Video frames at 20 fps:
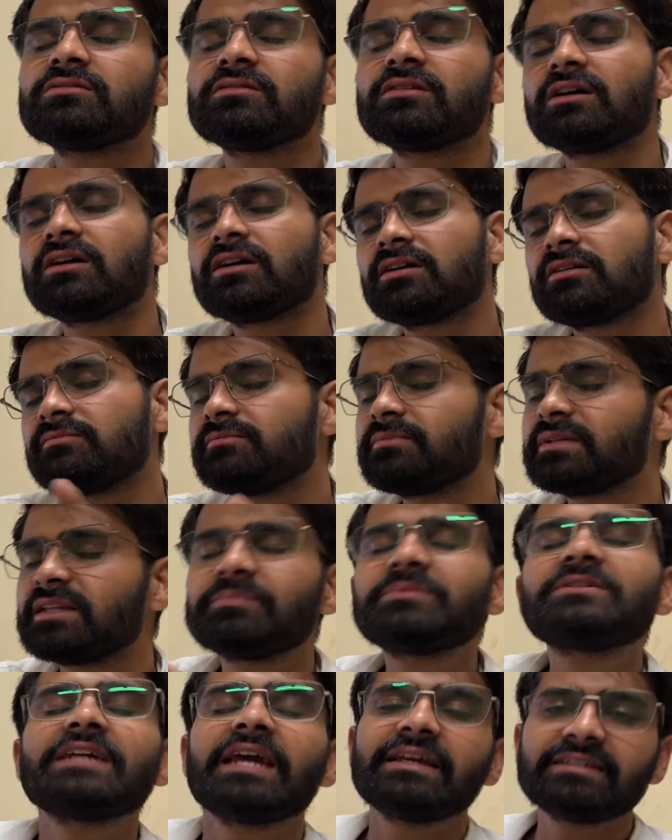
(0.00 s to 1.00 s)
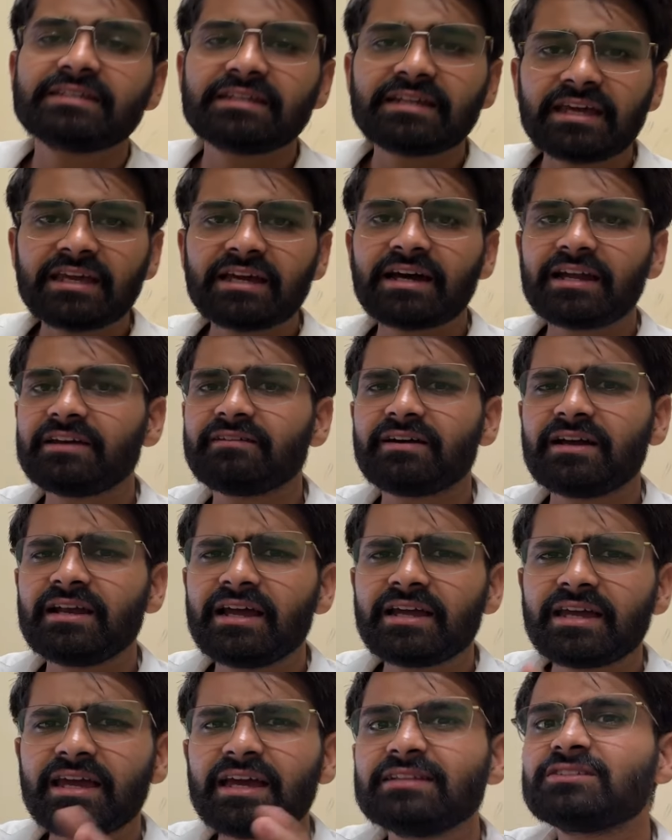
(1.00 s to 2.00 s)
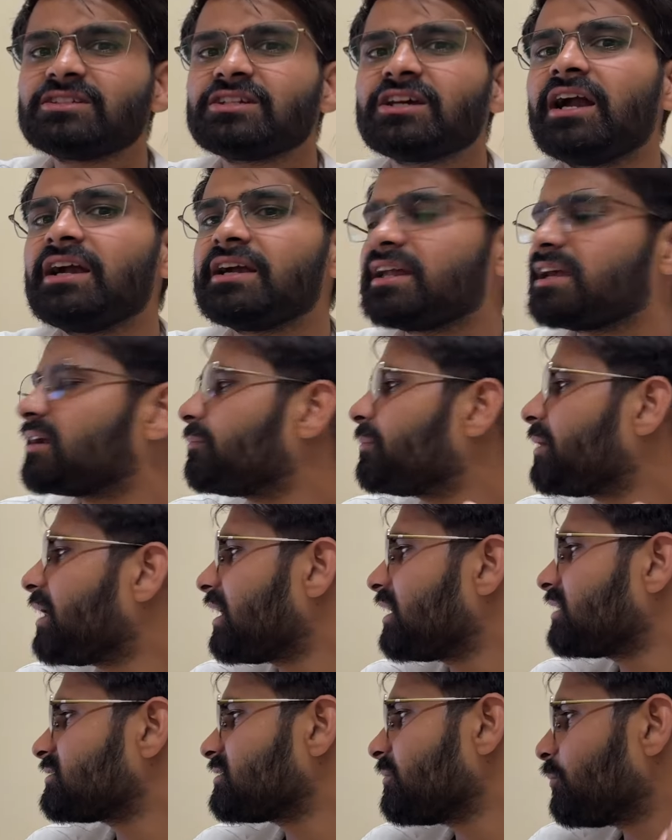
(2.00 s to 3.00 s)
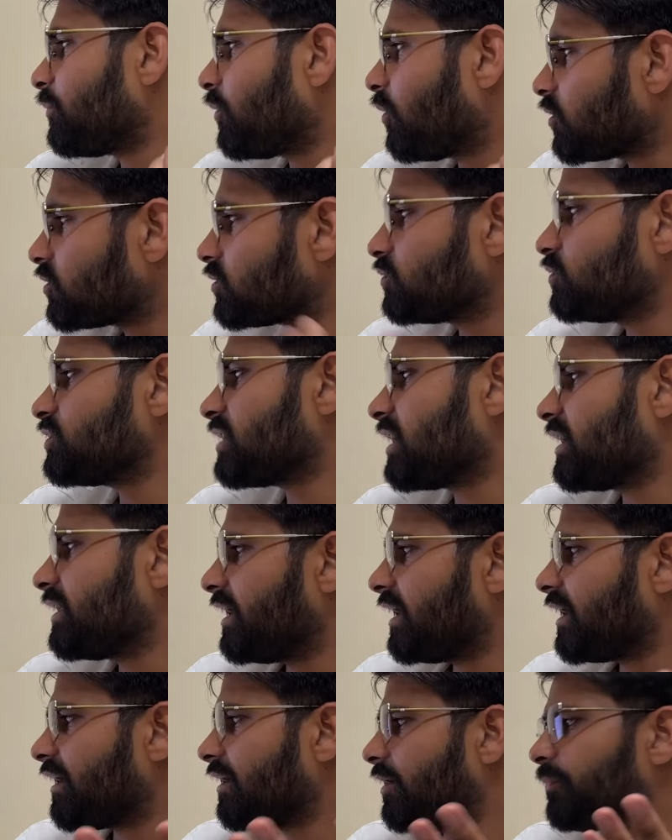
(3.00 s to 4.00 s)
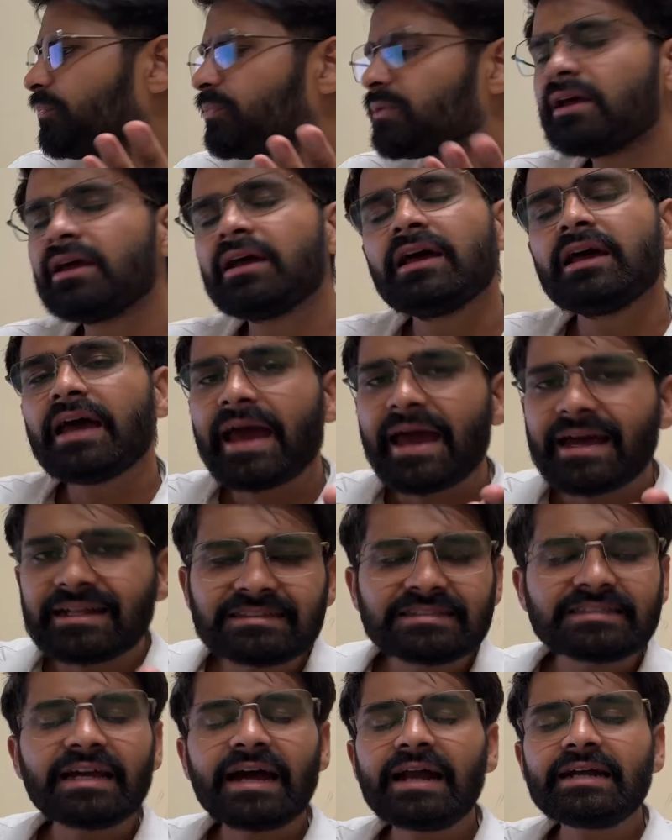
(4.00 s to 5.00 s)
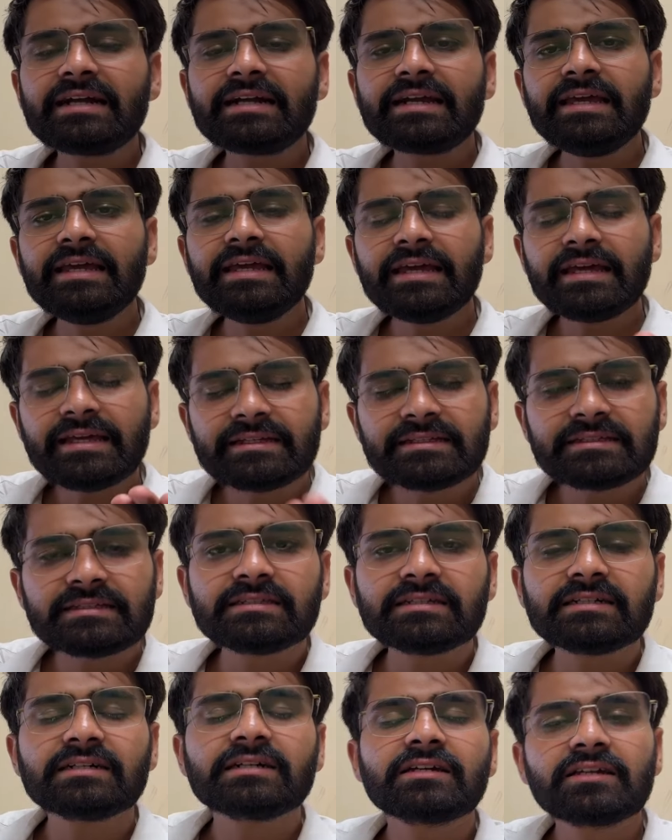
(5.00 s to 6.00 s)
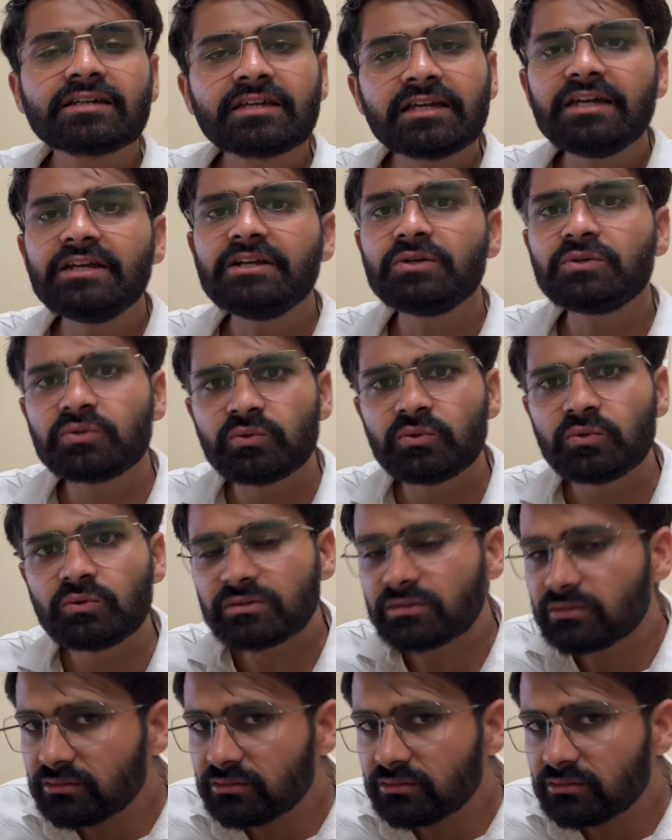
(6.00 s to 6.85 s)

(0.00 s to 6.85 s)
मतलब चेंज नहीं आने वाला है कि एन e के बाहर से बहुत कुछ आ जाएगा एन इज़ द की टू